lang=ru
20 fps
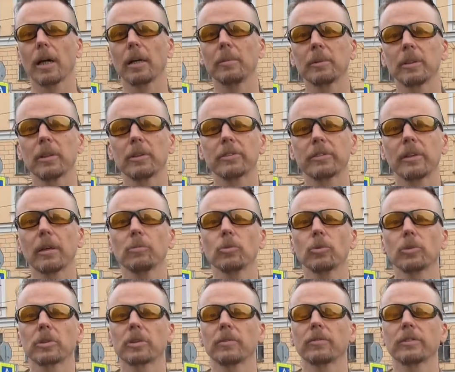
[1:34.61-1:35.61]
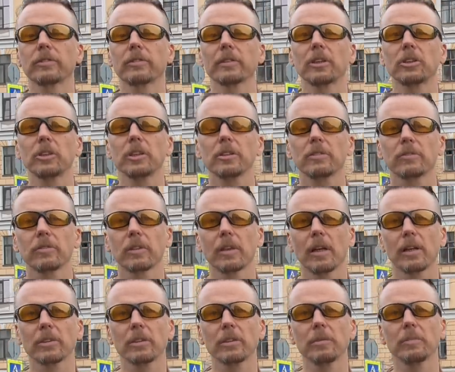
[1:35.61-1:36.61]
а именно из таможни в казначейство
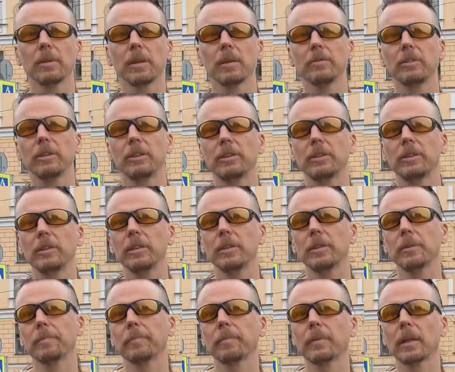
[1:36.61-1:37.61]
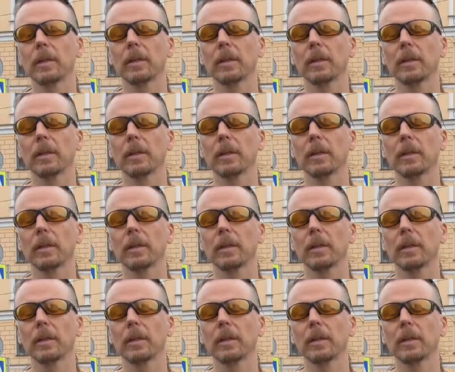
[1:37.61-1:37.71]
должны были вести